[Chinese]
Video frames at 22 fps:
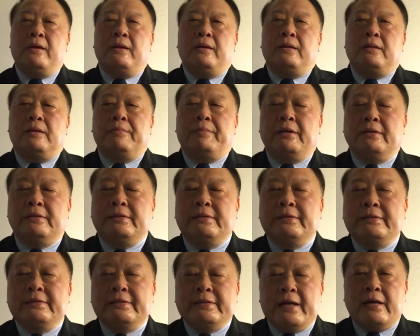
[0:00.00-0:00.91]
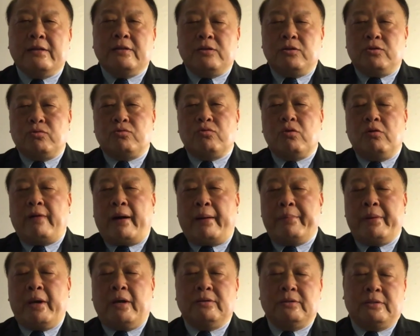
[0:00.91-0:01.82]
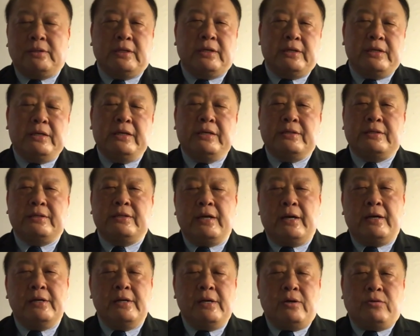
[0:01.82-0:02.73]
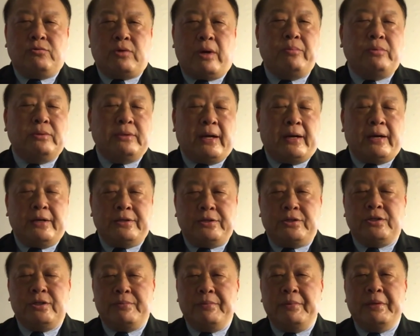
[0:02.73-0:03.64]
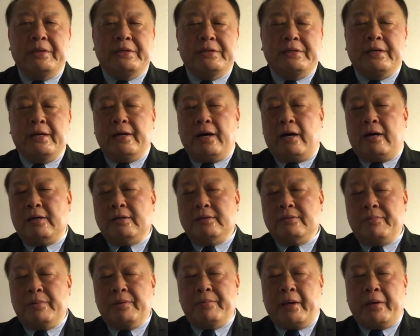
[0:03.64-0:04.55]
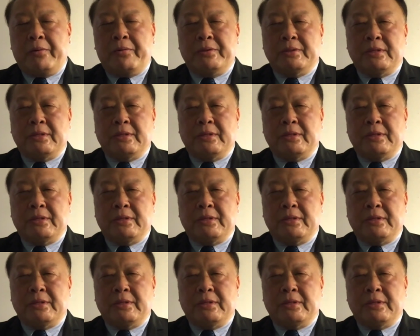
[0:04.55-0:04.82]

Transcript: 那么这样子的说法表这个意思呢？川普当然是密切啊美美国这